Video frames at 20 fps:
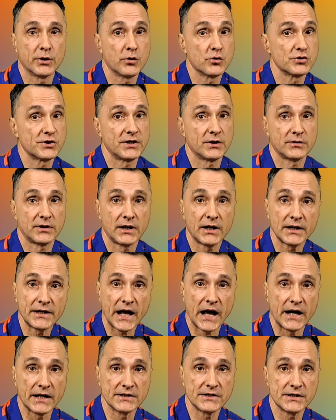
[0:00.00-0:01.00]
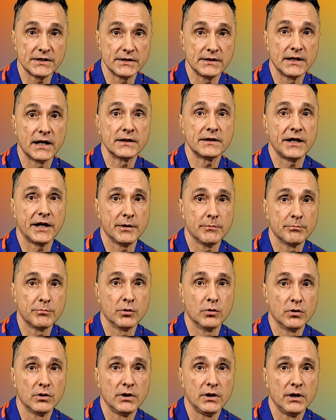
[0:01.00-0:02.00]
e costretto alla dialisi da
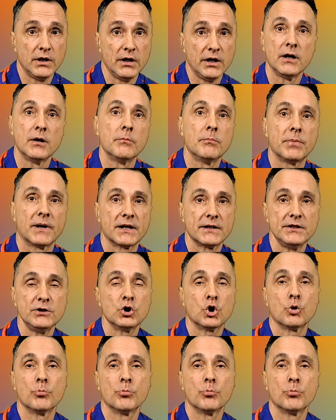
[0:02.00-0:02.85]
tempo. Partito